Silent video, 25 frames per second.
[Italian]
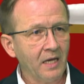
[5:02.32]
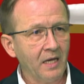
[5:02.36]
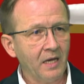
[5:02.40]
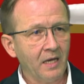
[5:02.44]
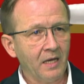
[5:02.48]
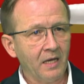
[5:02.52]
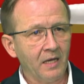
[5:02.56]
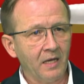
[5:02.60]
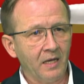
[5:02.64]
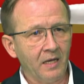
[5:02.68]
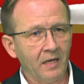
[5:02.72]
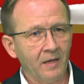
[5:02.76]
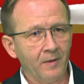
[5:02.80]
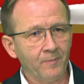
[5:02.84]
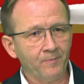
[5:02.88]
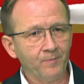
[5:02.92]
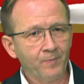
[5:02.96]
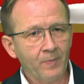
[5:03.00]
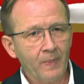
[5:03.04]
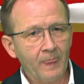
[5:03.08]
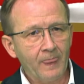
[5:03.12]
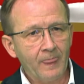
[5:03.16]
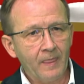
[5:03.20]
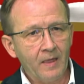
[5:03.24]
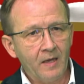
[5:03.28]
che, eh,
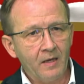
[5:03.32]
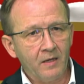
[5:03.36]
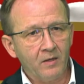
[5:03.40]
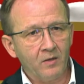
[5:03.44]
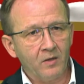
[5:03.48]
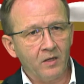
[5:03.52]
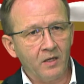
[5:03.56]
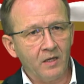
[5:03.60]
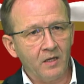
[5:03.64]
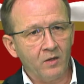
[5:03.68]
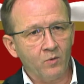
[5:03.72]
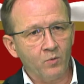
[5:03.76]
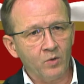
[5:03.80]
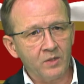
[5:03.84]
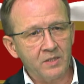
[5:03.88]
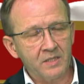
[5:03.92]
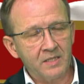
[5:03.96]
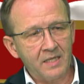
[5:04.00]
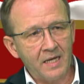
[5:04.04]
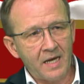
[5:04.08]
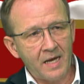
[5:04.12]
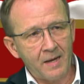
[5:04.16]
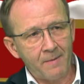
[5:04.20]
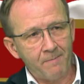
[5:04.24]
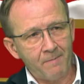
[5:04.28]
che
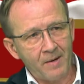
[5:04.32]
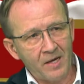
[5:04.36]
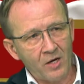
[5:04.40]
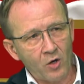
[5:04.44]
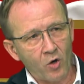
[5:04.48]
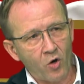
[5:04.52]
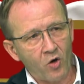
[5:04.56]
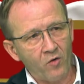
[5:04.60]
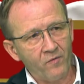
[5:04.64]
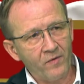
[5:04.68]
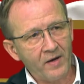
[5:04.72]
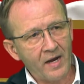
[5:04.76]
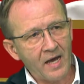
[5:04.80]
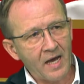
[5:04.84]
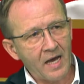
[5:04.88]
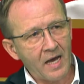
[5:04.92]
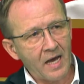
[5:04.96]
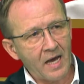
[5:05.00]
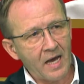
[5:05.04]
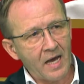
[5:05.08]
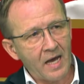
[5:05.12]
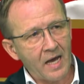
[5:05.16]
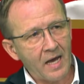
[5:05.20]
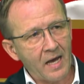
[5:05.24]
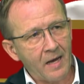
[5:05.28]
questa manovra
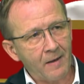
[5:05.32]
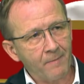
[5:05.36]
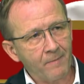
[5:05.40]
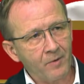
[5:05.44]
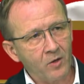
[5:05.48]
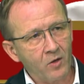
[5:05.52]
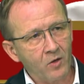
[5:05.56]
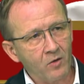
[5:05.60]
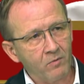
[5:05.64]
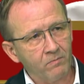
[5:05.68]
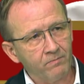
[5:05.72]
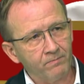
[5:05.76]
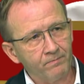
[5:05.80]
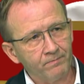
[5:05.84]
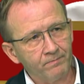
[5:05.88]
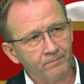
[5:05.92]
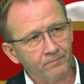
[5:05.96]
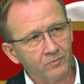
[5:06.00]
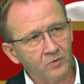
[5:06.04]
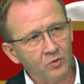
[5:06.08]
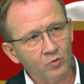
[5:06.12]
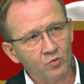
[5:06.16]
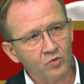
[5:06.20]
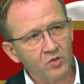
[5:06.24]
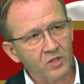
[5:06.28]
ha
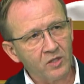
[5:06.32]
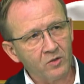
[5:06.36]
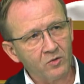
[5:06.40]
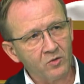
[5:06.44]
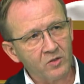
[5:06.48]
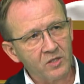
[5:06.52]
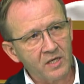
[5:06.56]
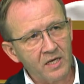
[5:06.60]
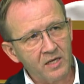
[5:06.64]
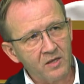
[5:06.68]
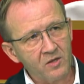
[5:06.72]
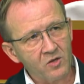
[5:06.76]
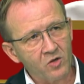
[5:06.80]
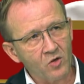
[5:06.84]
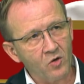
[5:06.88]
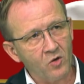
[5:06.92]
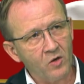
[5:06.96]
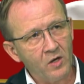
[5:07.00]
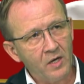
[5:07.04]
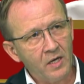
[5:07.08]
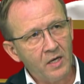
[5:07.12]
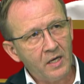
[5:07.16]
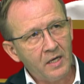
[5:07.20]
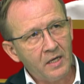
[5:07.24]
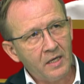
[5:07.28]
in un certo
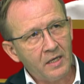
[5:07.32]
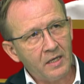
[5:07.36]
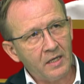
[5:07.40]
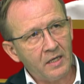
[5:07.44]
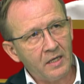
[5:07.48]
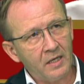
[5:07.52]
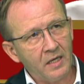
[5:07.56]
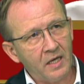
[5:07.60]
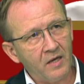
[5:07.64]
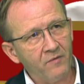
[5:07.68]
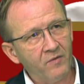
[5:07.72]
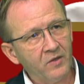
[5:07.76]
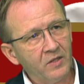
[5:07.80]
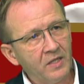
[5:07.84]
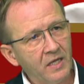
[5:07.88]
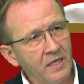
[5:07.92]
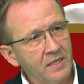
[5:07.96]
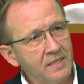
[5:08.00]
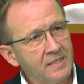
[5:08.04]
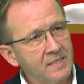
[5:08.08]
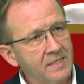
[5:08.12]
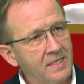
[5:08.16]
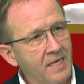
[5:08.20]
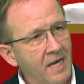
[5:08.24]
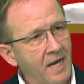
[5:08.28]
senso eh,
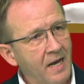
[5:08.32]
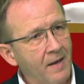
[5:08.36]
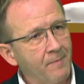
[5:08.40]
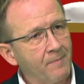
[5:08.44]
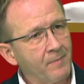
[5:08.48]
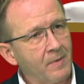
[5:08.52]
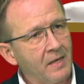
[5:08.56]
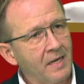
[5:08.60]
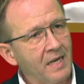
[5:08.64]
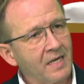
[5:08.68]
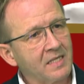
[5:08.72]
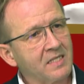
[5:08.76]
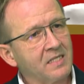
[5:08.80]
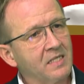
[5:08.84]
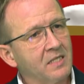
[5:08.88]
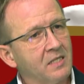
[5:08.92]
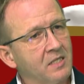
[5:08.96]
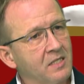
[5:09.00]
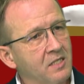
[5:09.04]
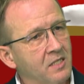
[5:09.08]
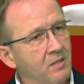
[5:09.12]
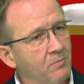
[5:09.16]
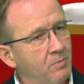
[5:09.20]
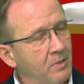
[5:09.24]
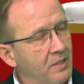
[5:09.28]
evidenzia la
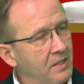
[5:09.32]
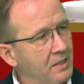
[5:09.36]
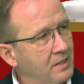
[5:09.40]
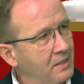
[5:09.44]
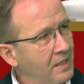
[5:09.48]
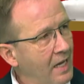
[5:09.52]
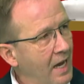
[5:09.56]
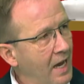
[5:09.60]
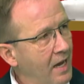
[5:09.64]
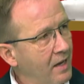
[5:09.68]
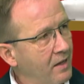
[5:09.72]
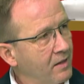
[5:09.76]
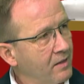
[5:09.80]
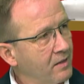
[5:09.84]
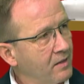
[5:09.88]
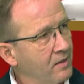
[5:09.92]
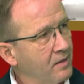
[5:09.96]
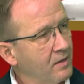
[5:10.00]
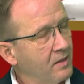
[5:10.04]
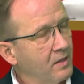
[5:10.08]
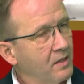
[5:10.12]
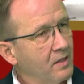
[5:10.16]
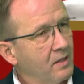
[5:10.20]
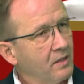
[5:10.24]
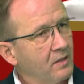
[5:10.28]
sensibilità
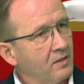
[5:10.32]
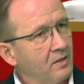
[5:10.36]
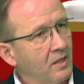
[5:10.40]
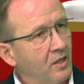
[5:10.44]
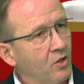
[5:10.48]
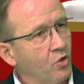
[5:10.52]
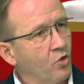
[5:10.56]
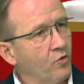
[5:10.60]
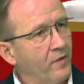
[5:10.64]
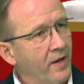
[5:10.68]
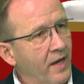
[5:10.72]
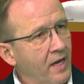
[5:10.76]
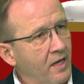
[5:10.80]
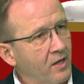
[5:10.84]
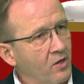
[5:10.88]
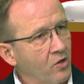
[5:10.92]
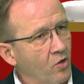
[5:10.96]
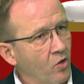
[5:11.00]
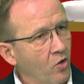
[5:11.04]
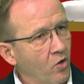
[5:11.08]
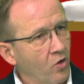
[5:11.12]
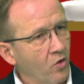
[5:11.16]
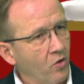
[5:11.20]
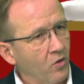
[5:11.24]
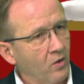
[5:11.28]
del
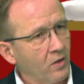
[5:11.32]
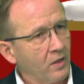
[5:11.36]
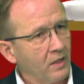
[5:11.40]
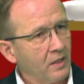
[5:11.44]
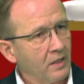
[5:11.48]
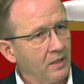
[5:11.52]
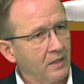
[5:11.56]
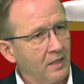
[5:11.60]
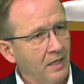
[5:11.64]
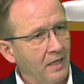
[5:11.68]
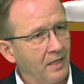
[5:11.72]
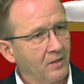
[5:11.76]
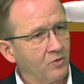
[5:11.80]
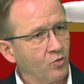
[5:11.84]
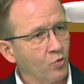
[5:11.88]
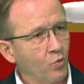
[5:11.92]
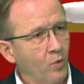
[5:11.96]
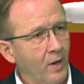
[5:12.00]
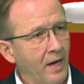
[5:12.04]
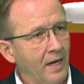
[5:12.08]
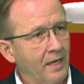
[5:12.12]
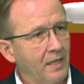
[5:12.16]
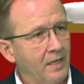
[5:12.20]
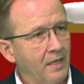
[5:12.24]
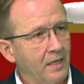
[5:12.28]
governo eh,
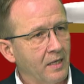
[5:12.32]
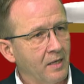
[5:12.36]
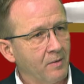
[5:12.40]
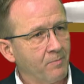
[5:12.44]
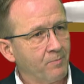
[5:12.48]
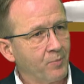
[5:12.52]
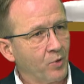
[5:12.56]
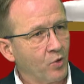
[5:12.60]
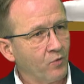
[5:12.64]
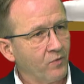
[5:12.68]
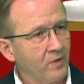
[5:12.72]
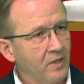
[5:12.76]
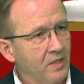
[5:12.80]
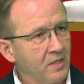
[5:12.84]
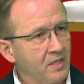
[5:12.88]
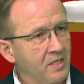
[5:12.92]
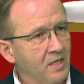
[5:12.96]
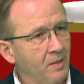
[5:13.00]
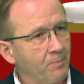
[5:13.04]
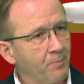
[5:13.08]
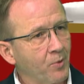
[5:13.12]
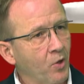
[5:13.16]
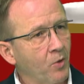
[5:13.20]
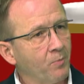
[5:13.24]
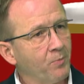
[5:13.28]
dell'attuale
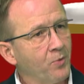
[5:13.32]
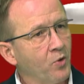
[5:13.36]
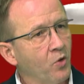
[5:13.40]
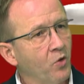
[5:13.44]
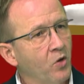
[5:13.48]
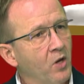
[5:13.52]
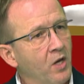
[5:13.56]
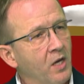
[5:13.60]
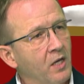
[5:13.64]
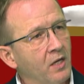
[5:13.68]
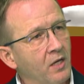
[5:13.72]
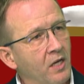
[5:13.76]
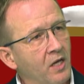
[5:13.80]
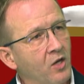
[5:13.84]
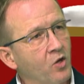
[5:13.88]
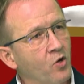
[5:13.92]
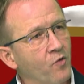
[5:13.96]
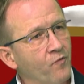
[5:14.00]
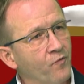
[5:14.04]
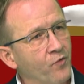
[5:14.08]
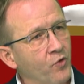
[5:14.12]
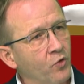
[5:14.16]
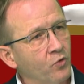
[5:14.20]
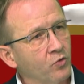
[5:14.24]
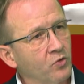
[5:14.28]
provincia proprio nei
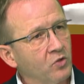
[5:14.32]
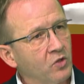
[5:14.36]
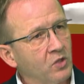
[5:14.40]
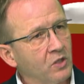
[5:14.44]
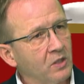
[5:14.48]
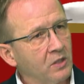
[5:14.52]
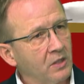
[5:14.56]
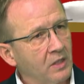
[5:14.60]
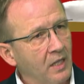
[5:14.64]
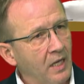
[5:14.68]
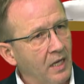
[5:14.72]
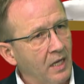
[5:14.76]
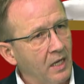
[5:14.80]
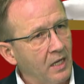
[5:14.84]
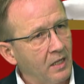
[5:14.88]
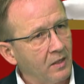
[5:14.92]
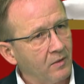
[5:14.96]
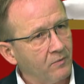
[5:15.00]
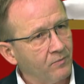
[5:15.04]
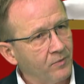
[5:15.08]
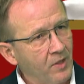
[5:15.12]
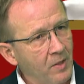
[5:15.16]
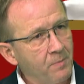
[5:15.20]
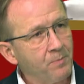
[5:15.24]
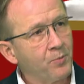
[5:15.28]
confronti dei,
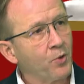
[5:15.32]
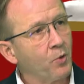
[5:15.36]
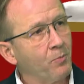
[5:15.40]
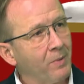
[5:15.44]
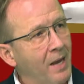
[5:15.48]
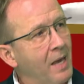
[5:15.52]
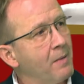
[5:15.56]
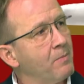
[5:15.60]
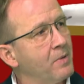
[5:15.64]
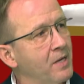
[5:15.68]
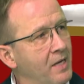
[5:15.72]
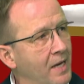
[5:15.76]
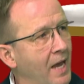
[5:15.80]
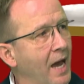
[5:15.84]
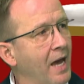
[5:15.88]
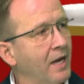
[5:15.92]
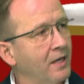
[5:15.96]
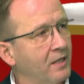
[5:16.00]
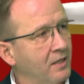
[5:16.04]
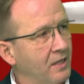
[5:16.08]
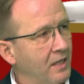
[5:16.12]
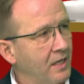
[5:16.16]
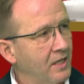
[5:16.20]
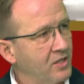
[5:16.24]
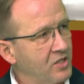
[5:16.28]
dei problemi
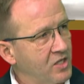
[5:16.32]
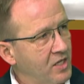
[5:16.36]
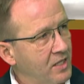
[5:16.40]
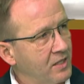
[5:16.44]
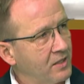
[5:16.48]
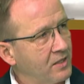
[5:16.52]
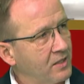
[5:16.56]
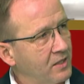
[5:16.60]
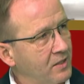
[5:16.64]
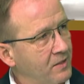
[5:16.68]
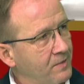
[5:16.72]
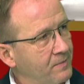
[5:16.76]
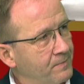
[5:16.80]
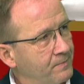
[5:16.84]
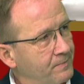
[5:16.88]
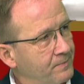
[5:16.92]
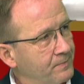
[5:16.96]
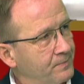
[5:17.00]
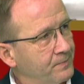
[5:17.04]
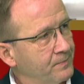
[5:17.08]
reali della gente.